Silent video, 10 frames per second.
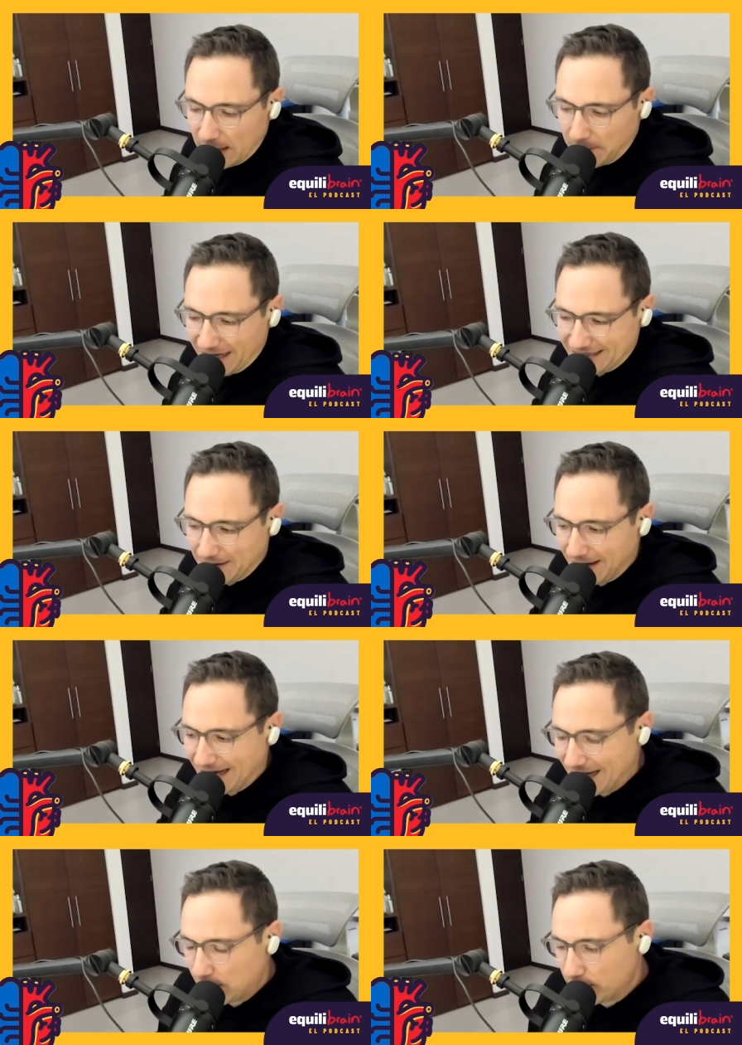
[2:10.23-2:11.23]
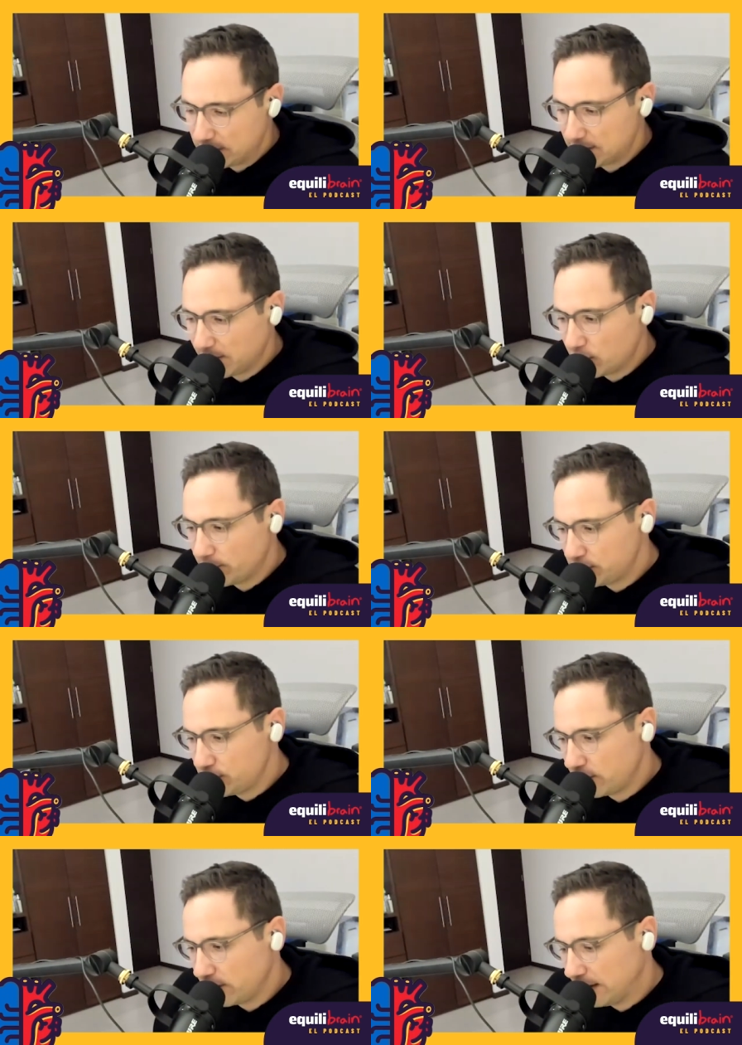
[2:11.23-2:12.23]
Para trabajar con esta mejor
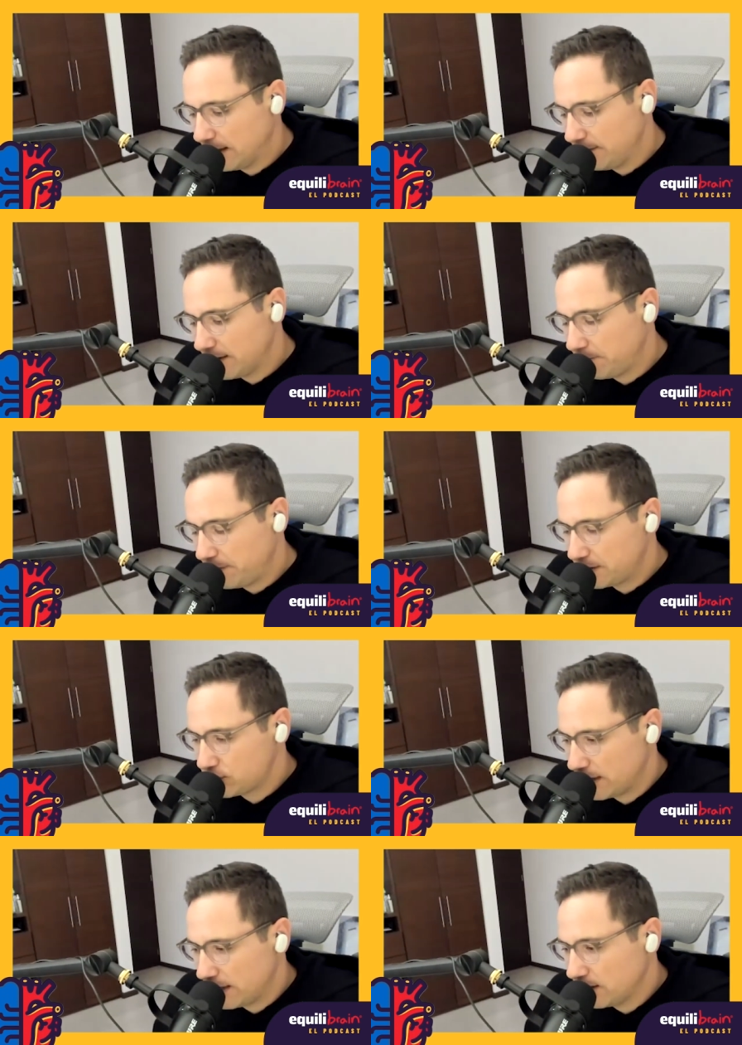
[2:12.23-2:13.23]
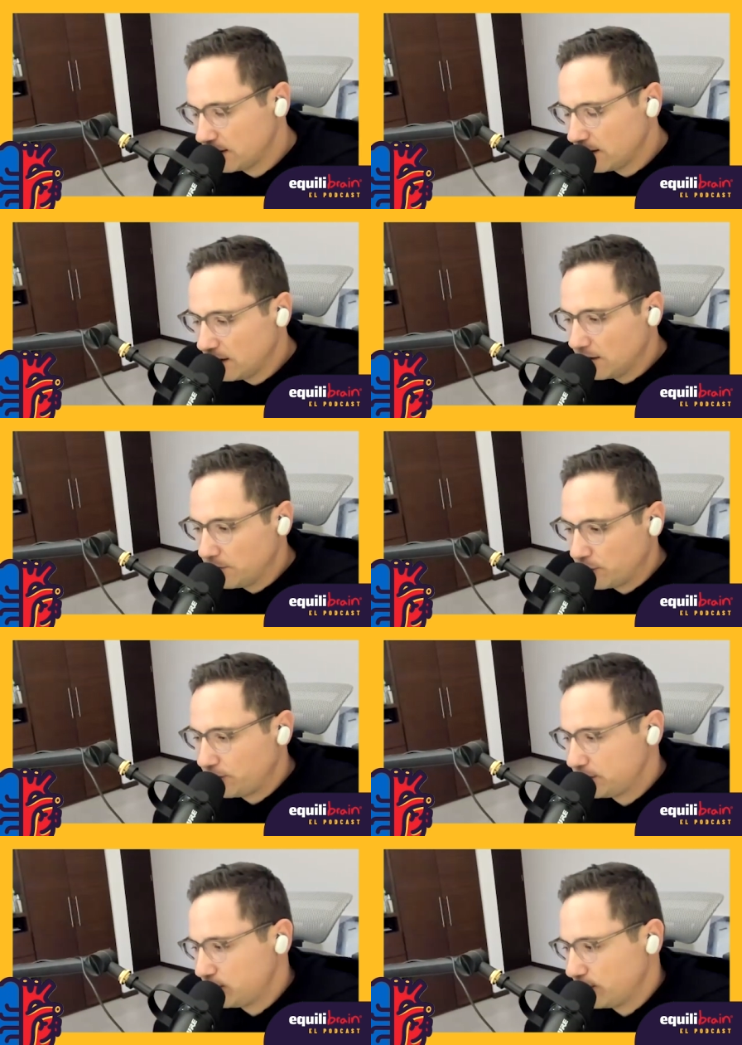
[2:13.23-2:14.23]
versión en la vida personal,
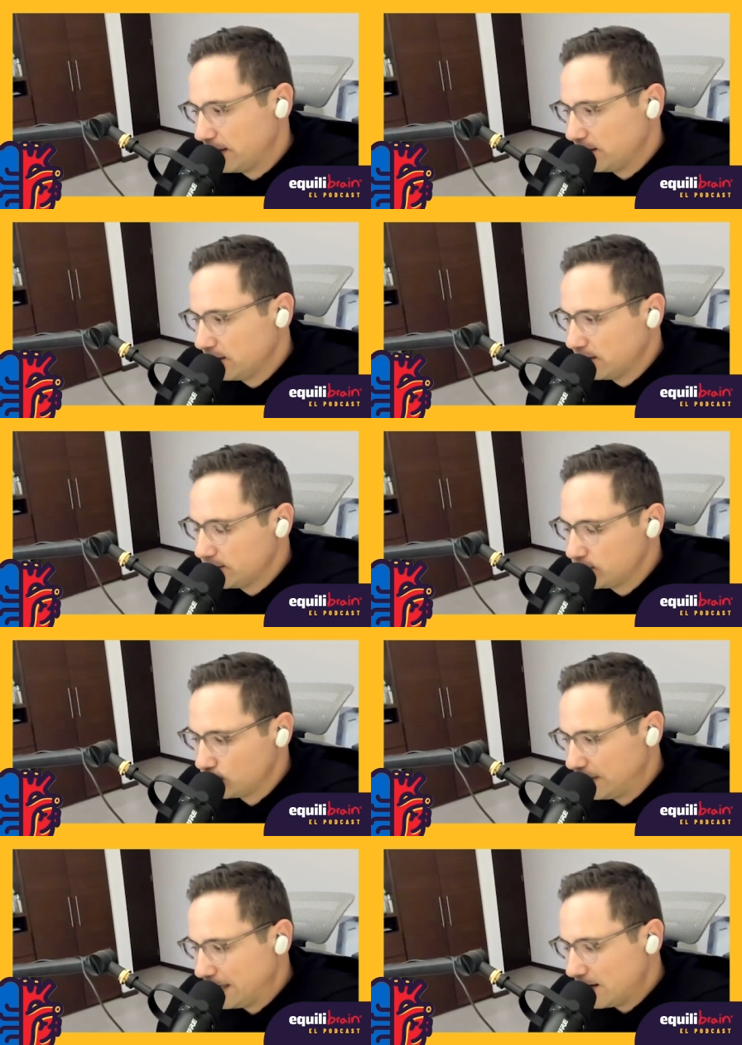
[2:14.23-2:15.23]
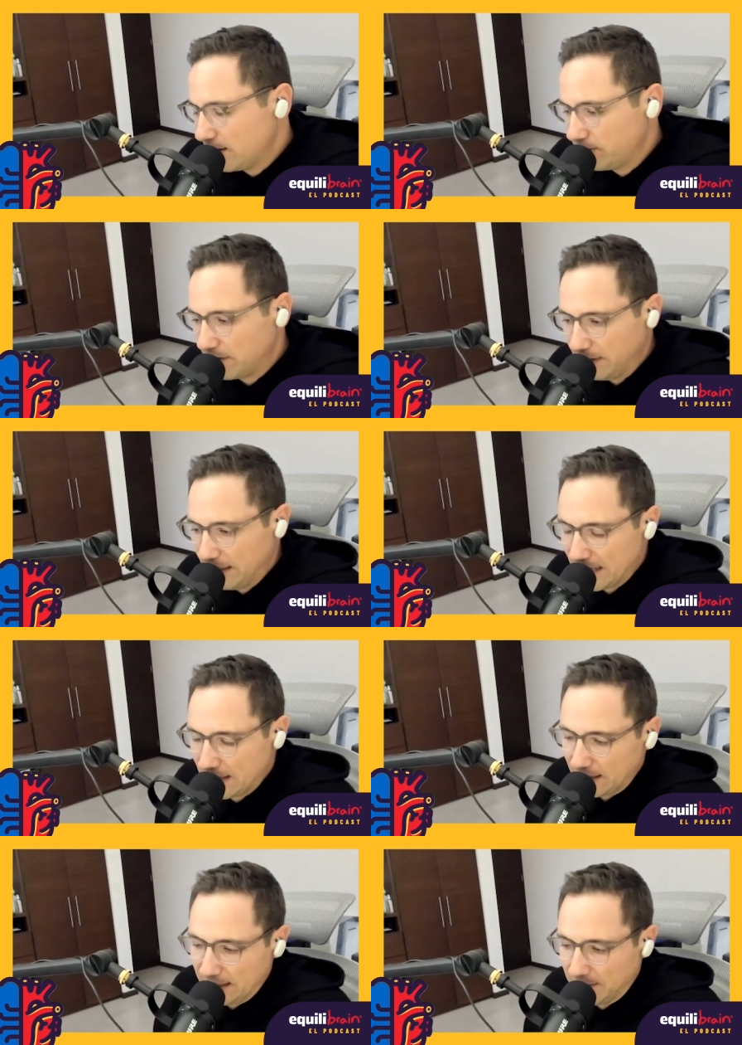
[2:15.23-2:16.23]
profesional, social,
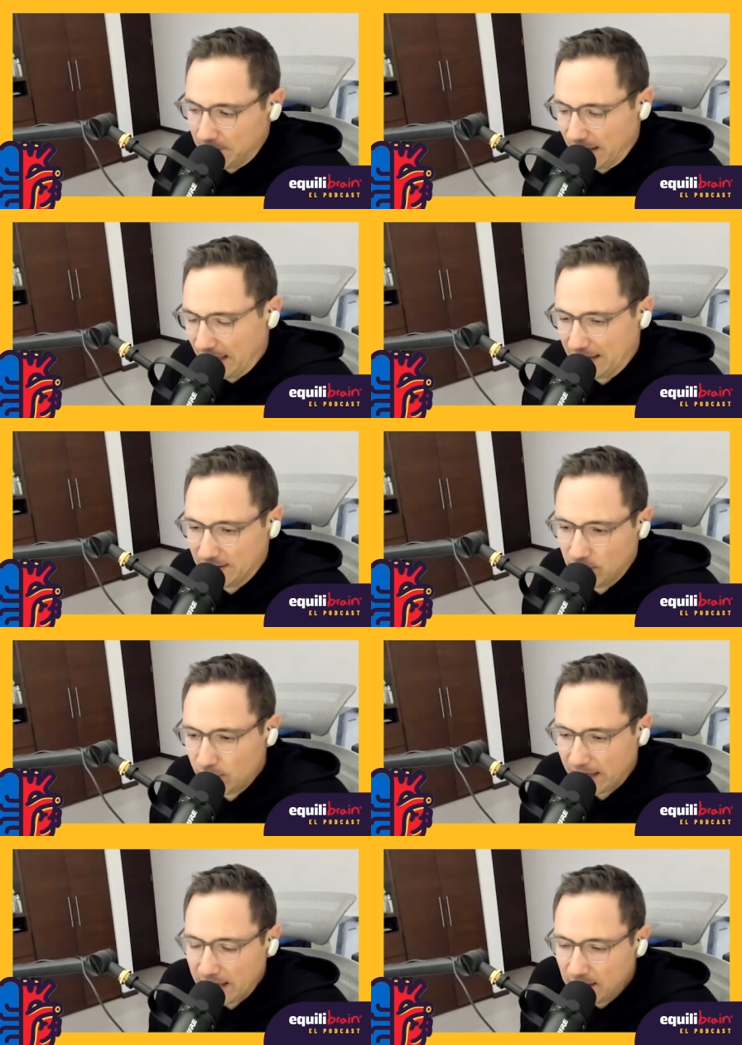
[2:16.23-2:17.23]
familiar y de pareja. Ok,